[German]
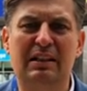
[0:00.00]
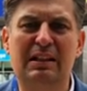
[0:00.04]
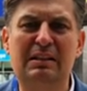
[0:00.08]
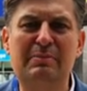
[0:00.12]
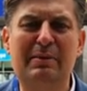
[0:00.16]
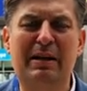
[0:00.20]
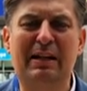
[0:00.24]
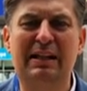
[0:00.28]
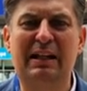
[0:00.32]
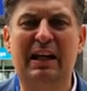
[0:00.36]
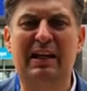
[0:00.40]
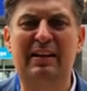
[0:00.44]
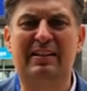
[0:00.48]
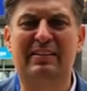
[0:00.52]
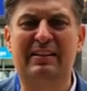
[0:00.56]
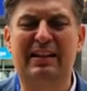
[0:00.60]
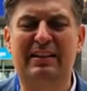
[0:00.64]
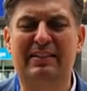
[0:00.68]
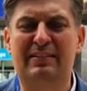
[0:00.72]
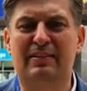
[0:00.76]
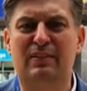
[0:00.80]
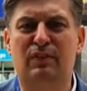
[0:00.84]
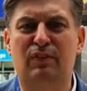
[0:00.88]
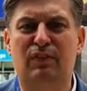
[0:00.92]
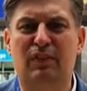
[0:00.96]
Niemand
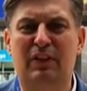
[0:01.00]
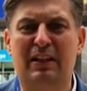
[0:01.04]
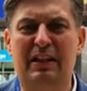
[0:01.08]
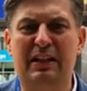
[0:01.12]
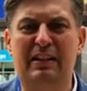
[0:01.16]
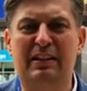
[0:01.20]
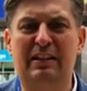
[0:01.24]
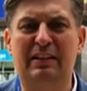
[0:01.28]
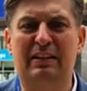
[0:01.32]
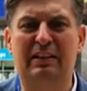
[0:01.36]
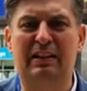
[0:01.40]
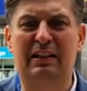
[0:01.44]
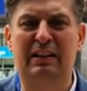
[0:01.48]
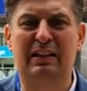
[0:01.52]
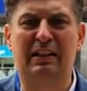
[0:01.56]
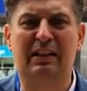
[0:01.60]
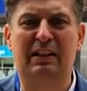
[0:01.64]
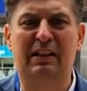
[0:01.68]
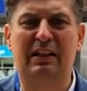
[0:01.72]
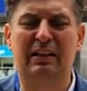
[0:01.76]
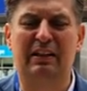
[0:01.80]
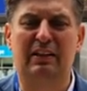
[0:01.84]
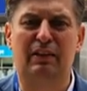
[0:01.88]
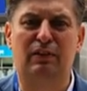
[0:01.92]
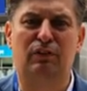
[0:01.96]
ersetzt fehlende
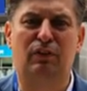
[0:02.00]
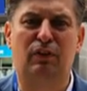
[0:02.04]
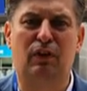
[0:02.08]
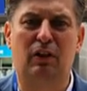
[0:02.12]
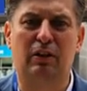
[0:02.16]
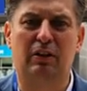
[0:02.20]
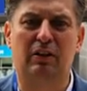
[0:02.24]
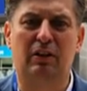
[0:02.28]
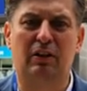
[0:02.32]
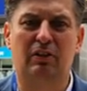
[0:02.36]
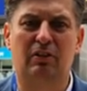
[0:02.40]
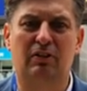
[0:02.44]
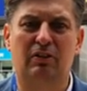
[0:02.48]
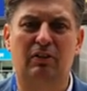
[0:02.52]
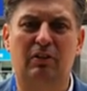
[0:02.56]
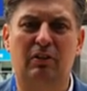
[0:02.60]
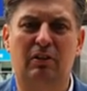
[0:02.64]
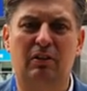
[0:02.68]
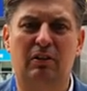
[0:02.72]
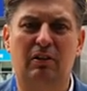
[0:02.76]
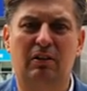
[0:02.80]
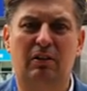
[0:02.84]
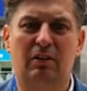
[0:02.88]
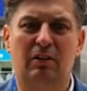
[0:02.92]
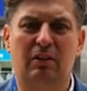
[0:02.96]
Kinder eines Volkes.
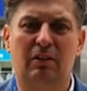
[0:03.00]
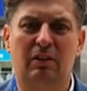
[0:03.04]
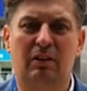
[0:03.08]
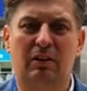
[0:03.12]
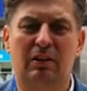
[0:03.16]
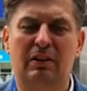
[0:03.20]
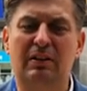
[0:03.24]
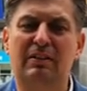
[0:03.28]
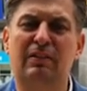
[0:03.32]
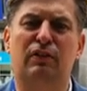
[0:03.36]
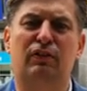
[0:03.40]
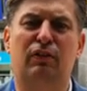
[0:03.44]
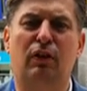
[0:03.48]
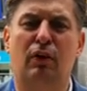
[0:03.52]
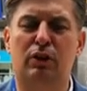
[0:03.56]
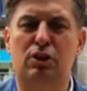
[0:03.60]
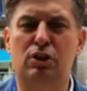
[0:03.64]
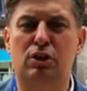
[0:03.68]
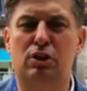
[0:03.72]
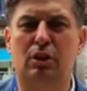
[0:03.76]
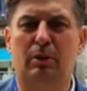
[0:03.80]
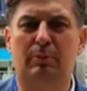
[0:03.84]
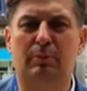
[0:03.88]
Dieses Volk